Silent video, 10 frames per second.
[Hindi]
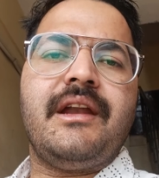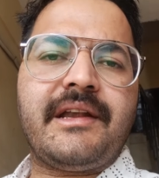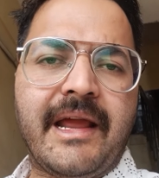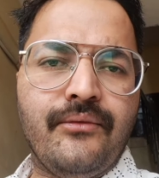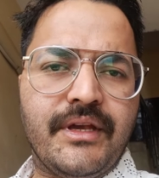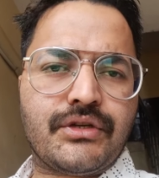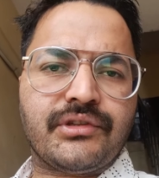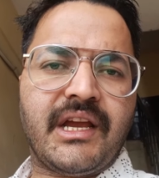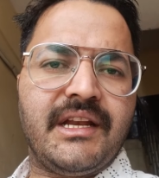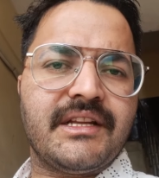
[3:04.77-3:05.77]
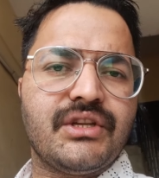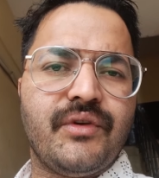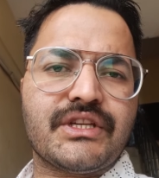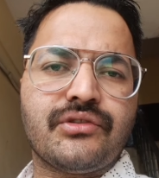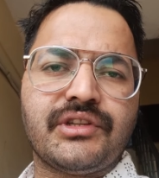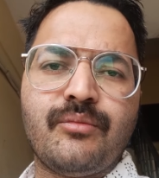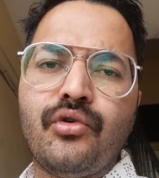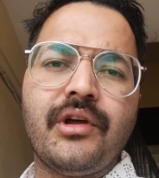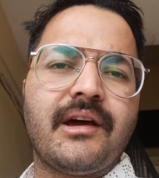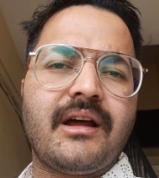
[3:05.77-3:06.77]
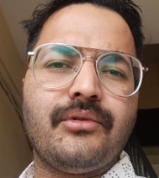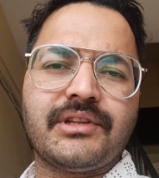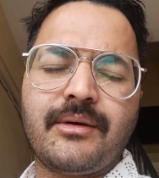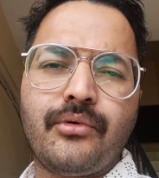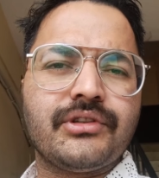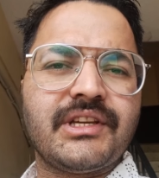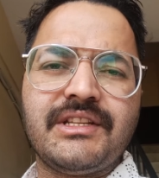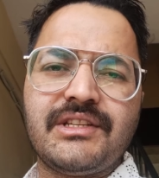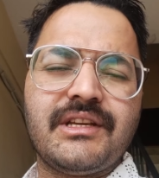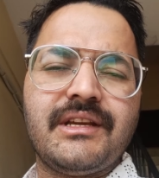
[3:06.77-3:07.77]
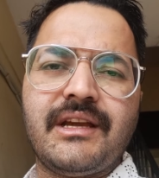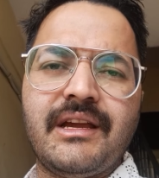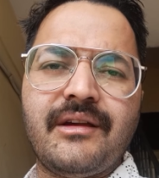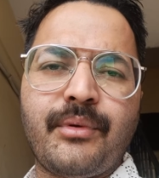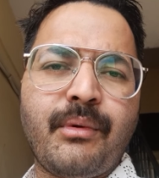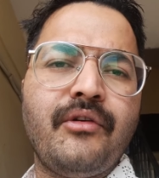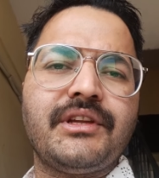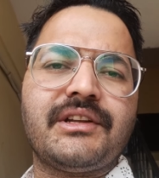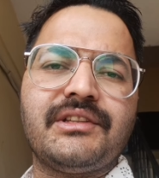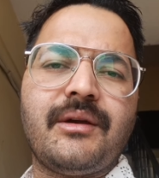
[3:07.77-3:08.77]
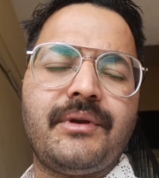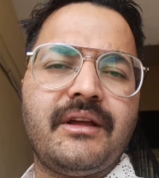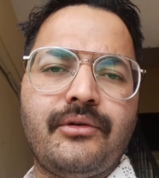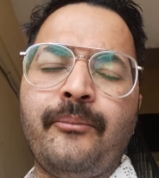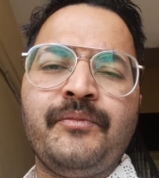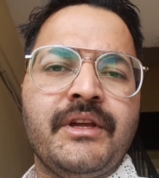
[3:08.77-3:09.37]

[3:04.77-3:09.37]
टाइम वेस्ट होता है एनर्जी वेस्ट होती है मूड ख़राब होता है बहुत सारी चीज़ें प्रभावित करती है अपने आप को